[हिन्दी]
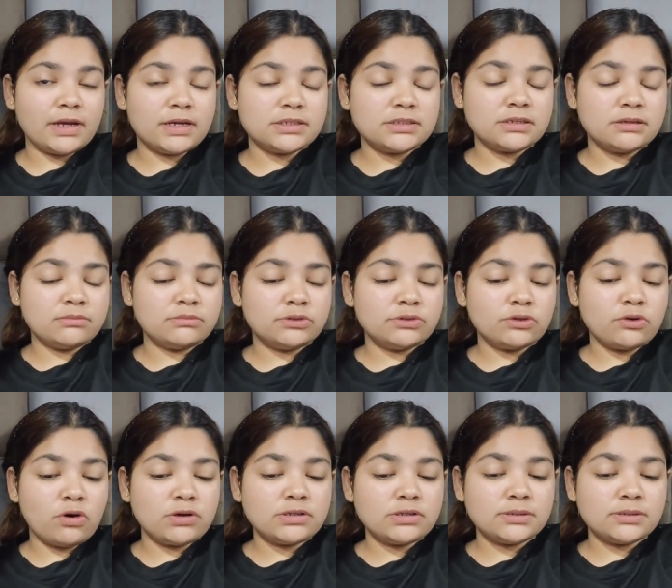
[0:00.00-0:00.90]
कसम से
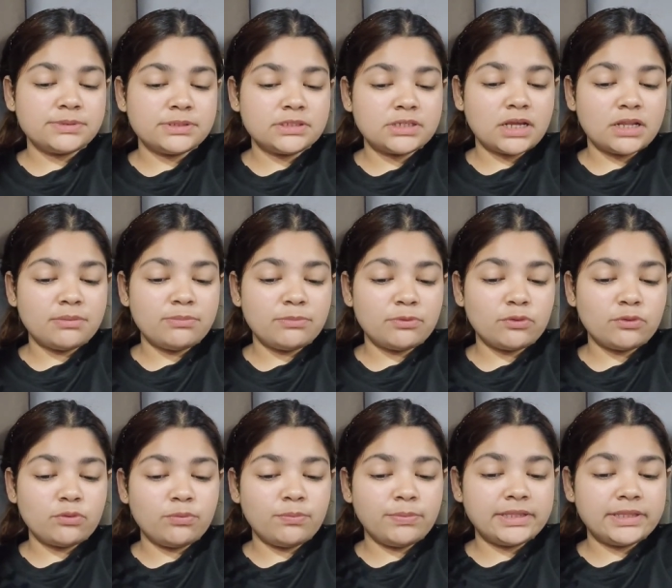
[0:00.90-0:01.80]
और सबसे ज़्यादा मेरे
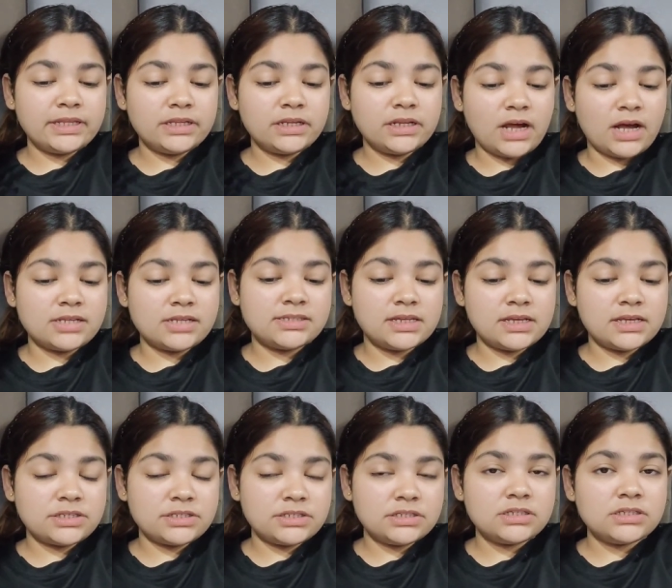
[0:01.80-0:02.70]
को पता नाराज़गी
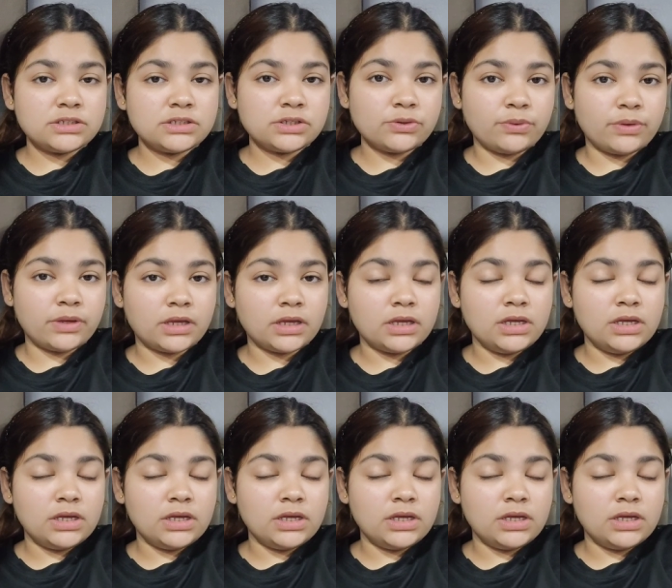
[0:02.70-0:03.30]
किस चीज़ से हुई